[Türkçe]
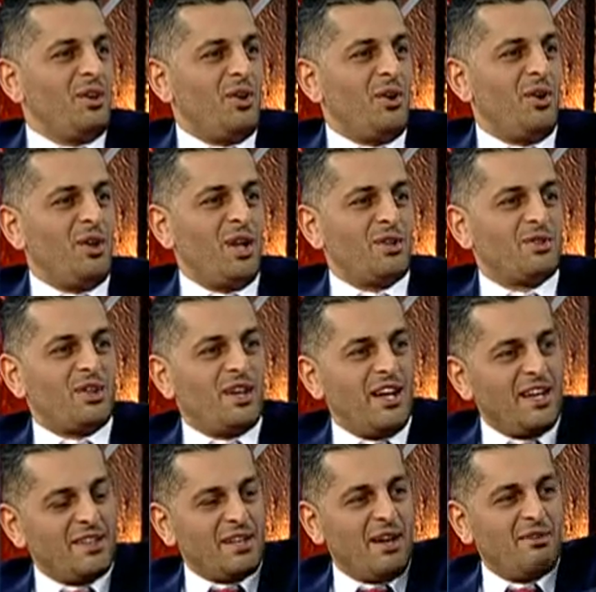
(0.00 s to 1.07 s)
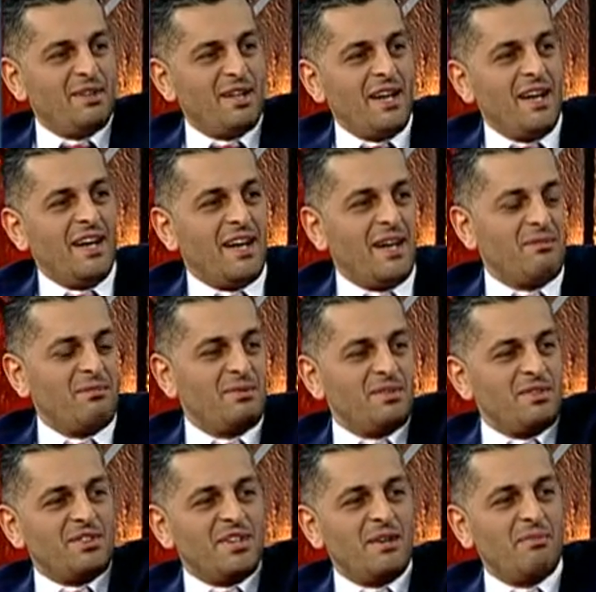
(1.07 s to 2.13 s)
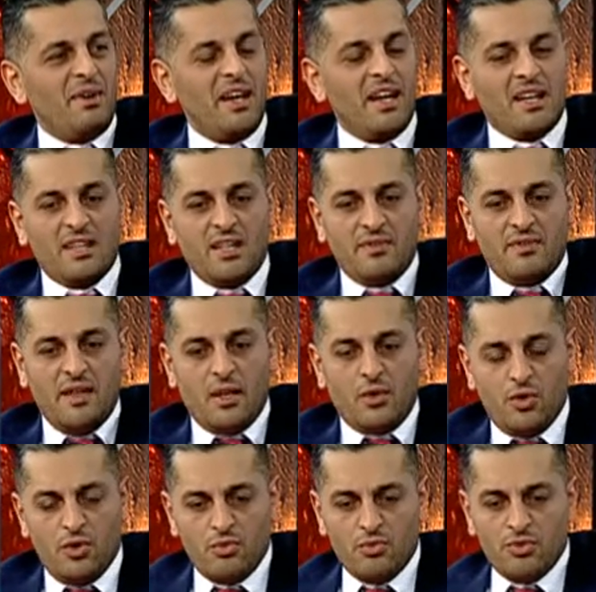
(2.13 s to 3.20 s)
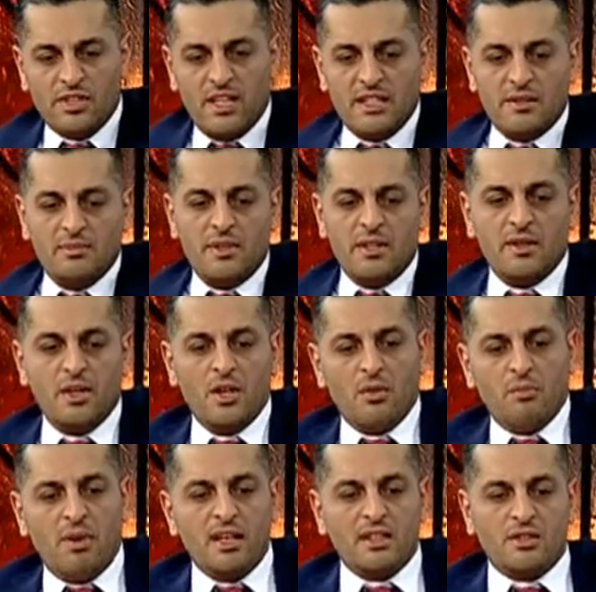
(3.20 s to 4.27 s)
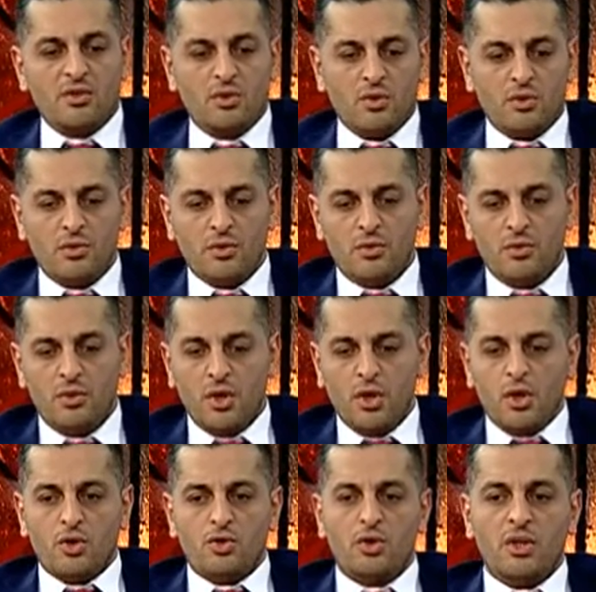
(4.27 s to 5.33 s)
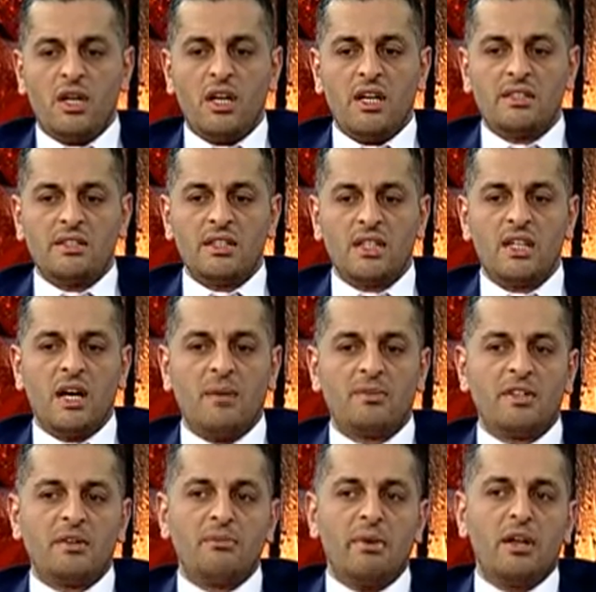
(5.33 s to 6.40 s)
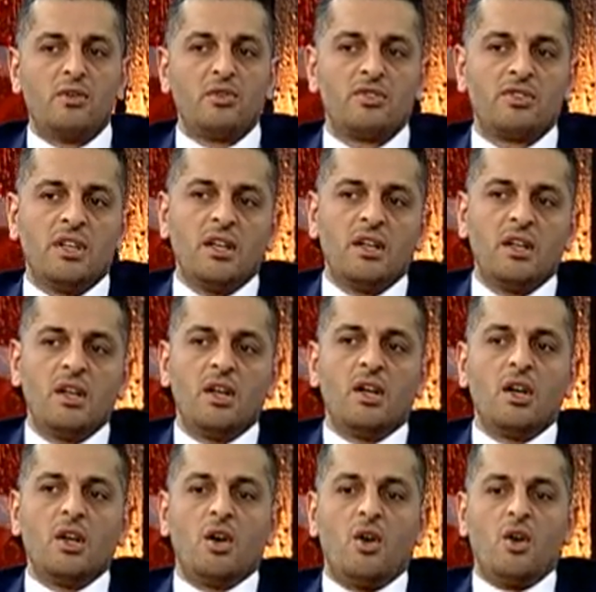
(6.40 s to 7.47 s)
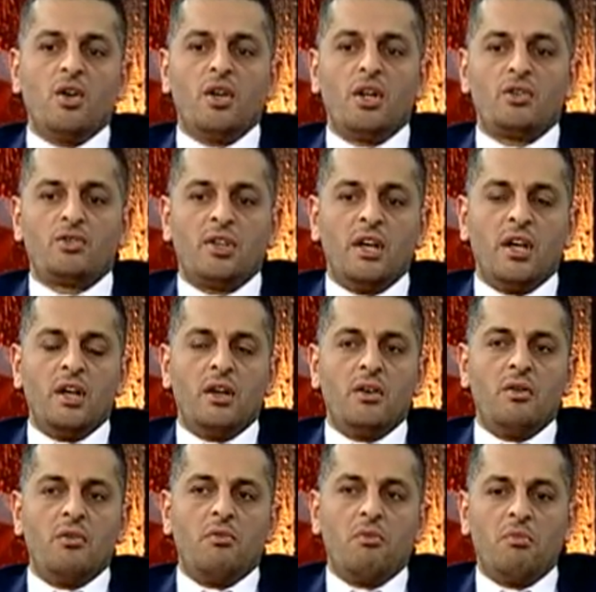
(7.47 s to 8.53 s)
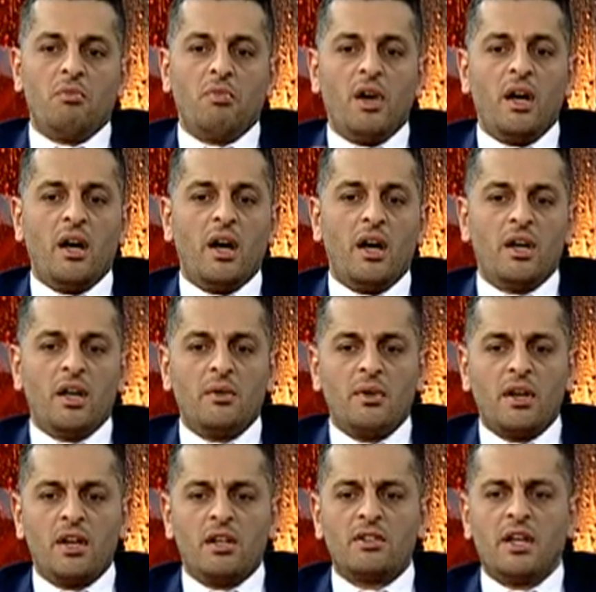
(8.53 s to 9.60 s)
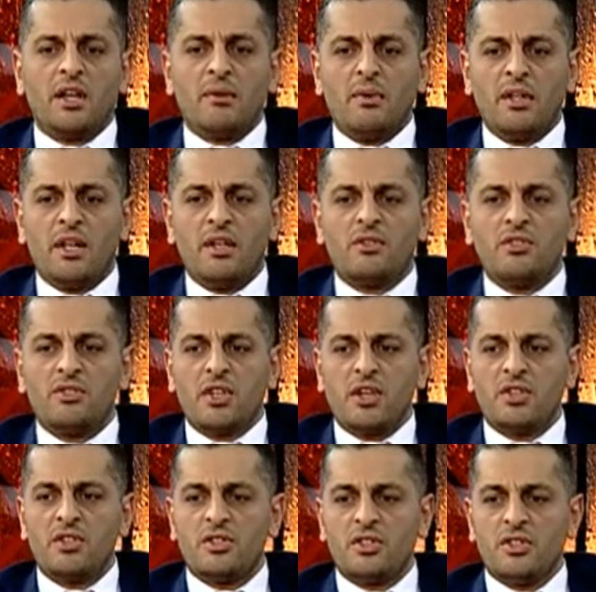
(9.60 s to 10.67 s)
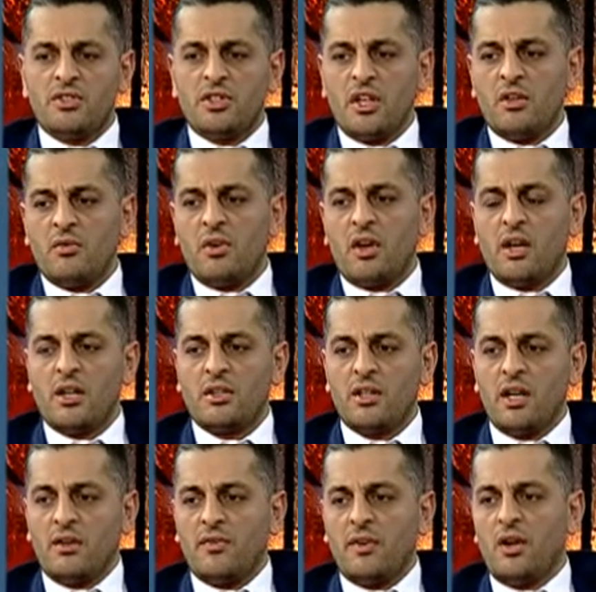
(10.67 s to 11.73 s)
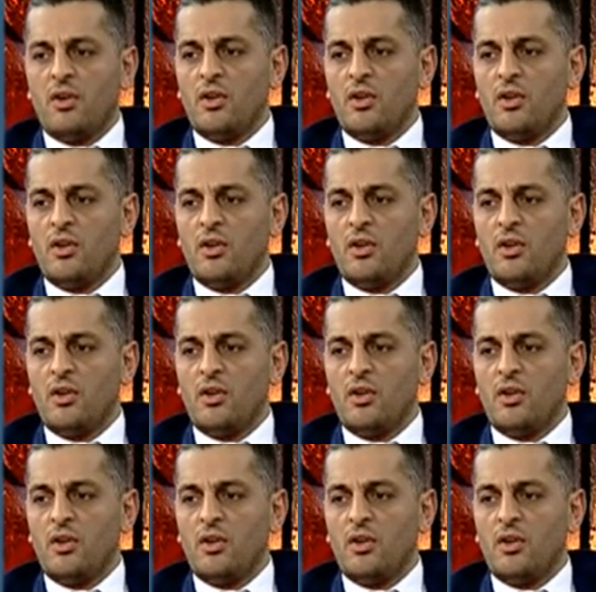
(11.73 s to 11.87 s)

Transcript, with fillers: Ondan sonra etrafında Arap şey bayrakları falan koydum. Güzelce bir pasta oldu. Sonra hazırlık yaptık. Merinos'ta Ondan sonra bayağı aramalar, taramalar, dışarı çıkın, içeri gibi aradılar falan.